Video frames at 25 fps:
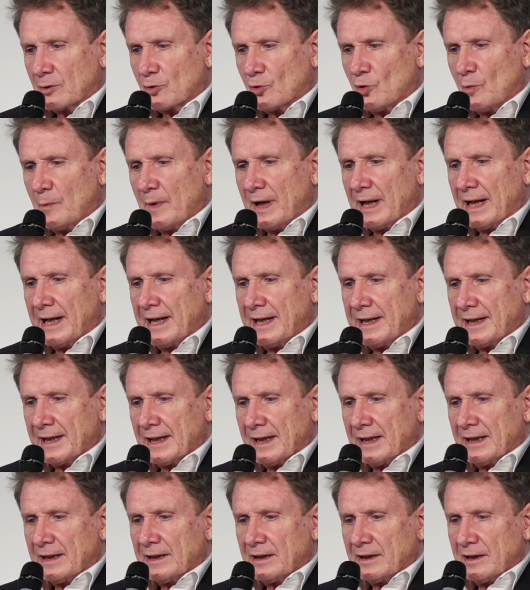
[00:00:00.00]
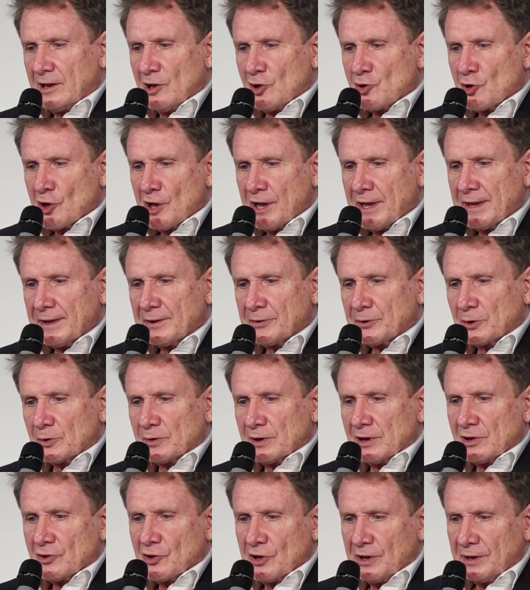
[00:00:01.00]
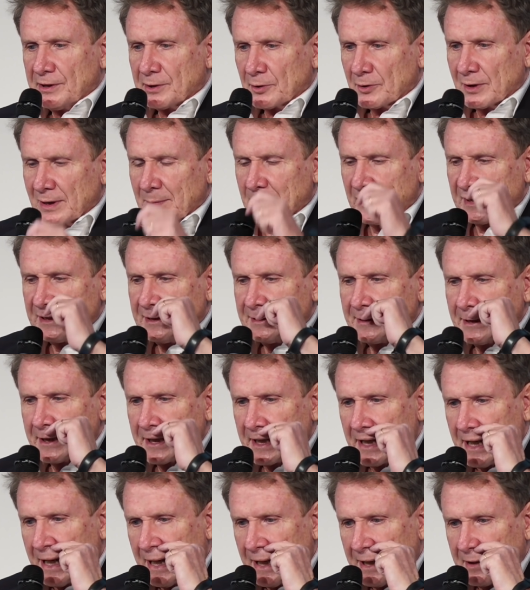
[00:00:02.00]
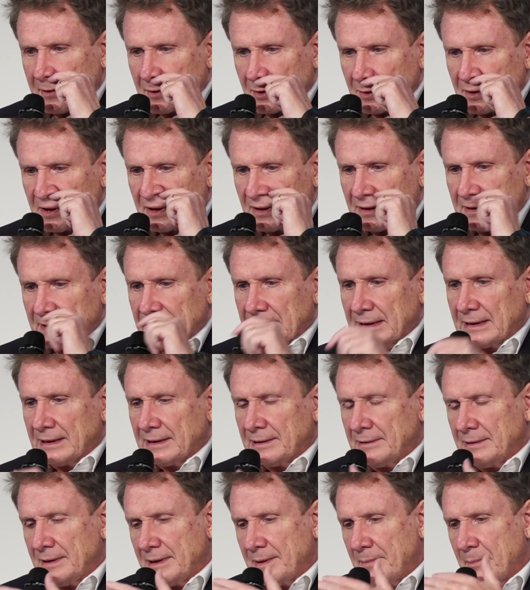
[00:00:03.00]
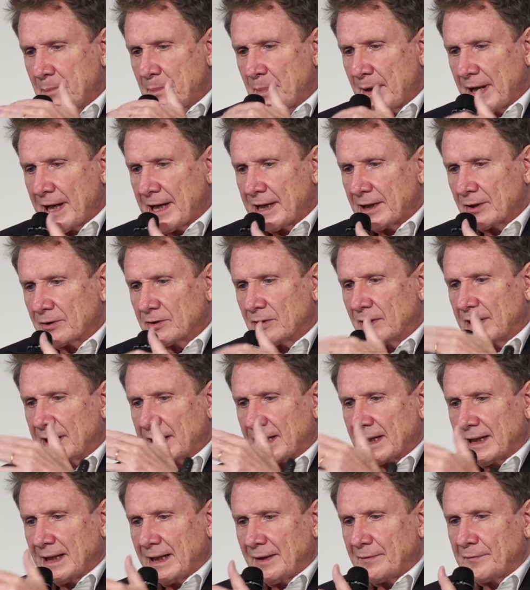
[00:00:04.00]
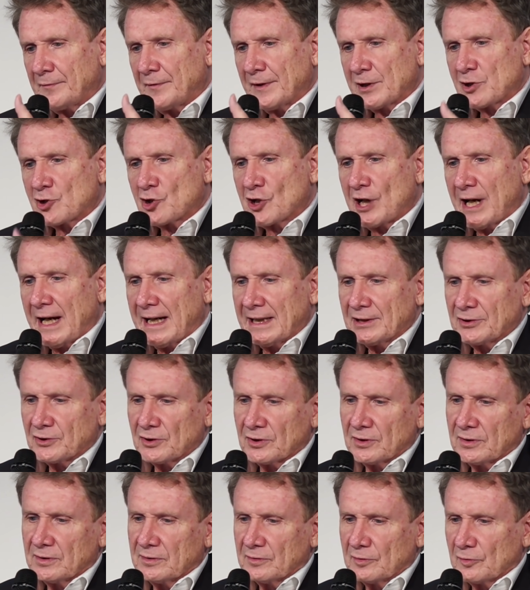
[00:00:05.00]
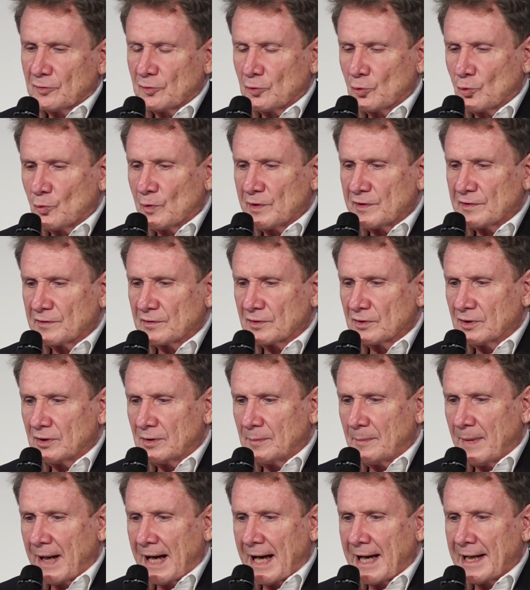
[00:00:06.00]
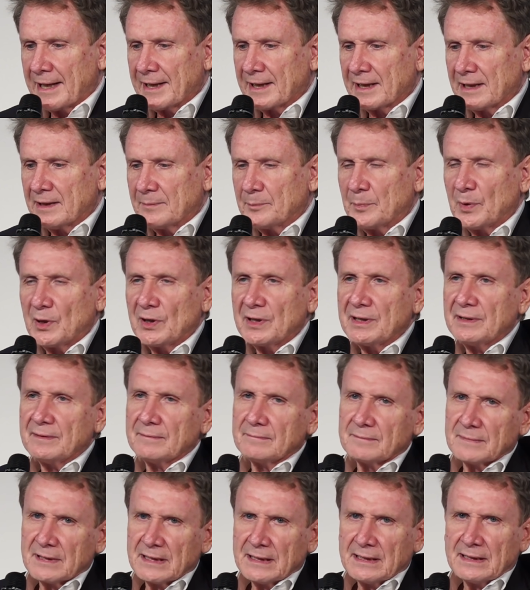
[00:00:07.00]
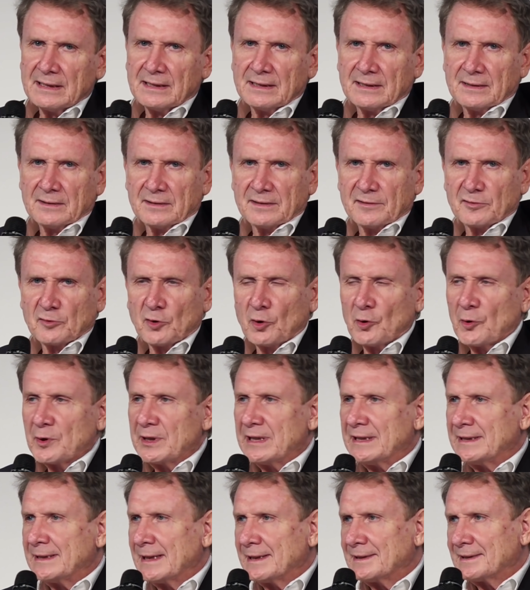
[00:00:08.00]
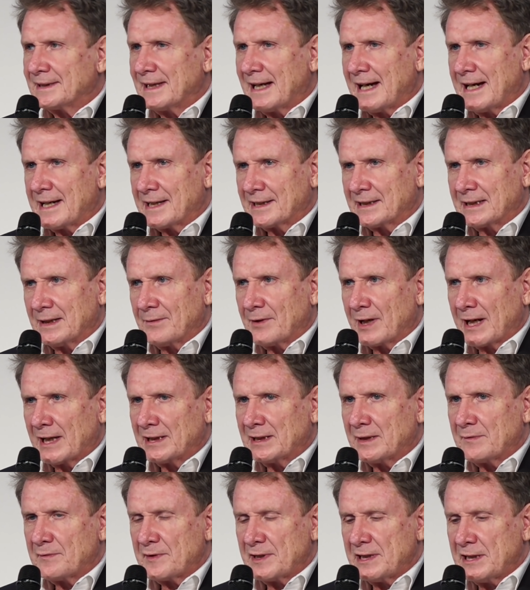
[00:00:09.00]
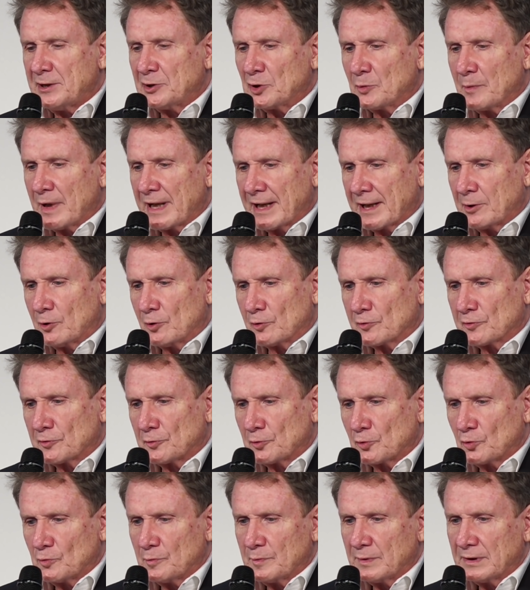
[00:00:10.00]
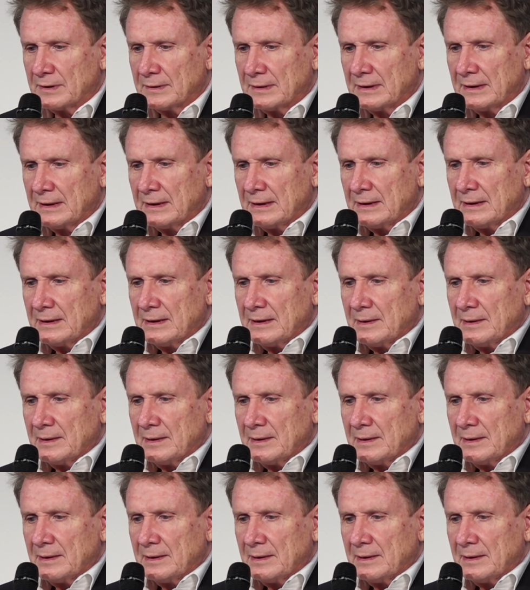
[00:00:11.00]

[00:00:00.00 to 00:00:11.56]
Roma era il centro del centro del Mediterraneo, eh, l'impero era affacciato su questo mare che poi solo in età tarda verrà definito mare nostrum.